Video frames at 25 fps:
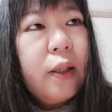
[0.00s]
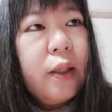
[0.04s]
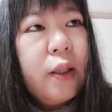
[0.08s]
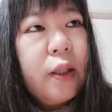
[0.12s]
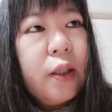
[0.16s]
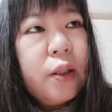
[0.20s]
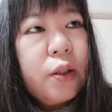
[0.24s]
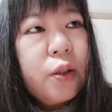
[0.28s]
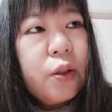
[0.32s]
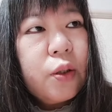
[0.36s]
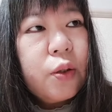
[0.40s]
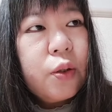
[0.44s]

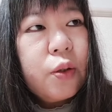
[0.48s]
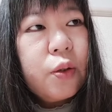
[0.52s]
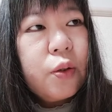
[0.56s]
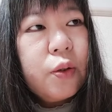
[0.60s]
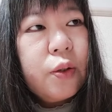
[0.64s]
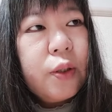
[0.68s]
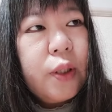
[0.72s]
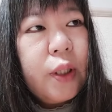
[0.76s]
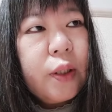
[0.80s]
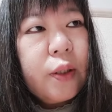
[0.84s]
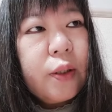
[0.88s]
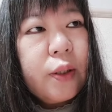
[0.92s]
進ん
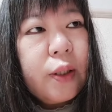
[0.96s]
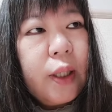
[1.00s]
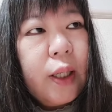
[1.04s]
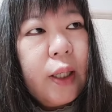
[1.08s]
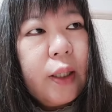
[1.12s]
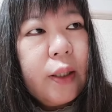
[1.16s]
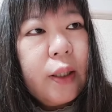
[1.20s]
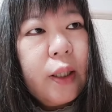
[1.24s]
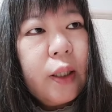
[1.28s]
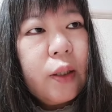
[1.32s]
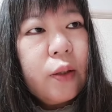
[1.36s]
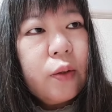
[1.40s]
でいく改
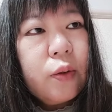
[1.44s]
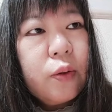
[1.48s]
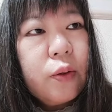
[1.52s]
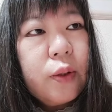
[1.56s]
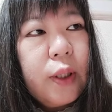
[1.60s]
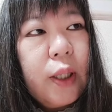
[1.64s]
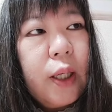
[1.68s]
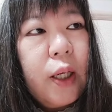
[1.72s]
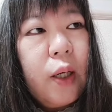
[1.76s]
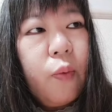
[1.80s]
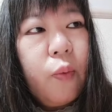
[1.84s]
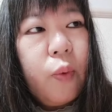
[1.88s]
革
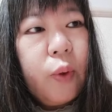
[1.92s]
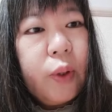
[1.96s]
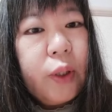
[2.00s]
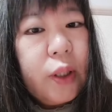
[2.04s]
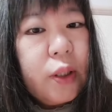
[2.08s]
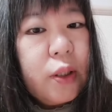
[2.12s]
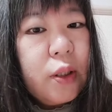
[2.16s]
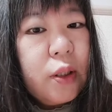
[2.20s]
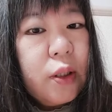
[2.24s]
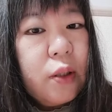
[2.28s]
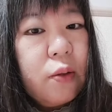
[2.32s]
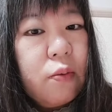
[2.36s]
が
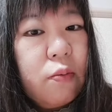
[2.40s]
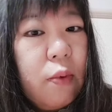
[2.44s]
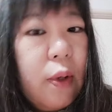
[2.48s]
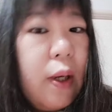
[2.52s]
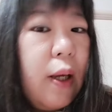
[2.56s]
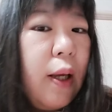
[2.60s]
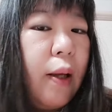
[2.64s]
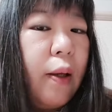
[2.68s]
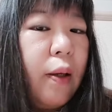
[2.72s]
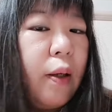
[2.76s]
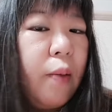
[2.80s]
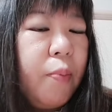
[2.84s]
私は
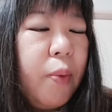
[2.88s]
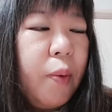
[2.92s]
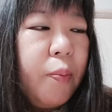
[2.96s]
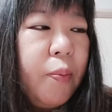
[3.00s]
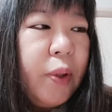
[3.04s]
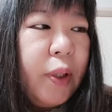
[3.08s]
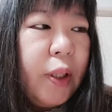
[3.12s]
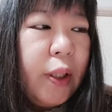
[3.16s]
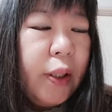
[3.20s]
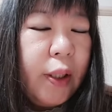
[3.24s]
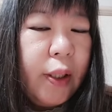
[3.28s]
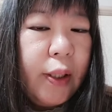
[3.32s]
やっぱ見
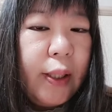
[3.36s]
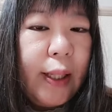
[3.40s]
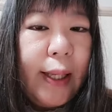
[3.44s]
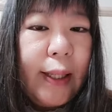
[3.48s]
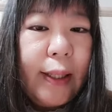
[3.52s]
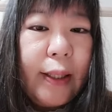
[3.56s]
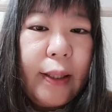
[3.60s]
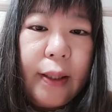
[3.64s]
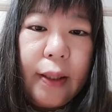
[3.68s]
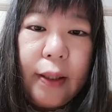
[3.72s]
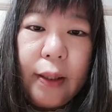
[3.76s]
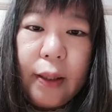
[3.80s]
てて耐え
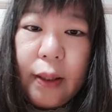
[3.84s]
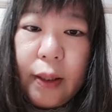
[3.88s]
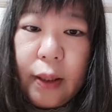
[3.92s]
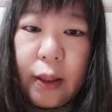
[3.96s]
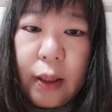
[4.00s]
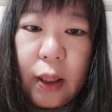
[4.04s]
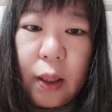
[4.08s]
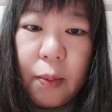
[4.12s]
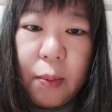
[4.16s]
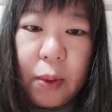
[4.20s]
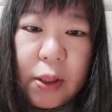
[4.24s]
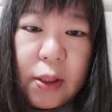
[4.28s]
き
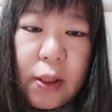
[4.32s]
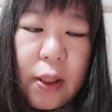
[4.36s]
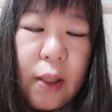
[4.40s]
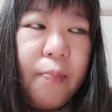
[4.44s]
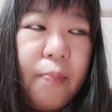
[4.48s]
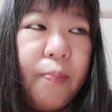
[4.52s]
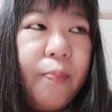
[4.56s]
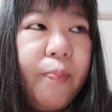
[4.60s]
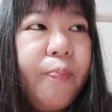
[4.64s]
れません